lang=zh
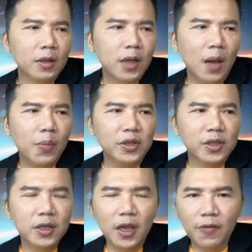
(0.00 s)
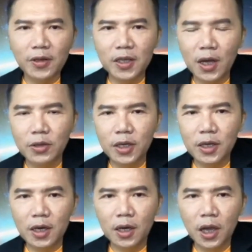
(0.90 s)
他本身也发现到这
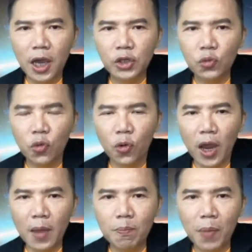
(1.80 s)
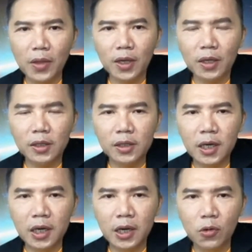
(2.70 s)
个 H5N8 的
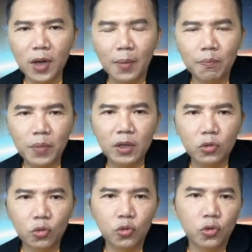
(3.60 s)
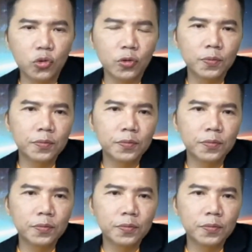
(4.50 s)
禽流感病毒毒株，